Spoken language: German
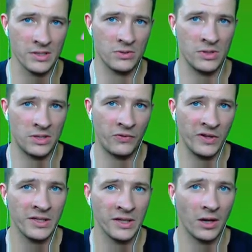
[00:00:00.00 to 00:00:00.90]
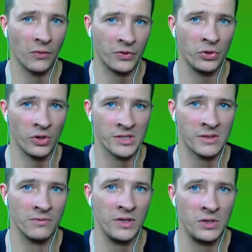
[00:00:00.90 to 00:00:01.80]
Also ich filtere auf die
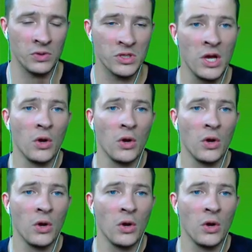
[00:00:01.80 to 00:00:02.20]
neuesten Videos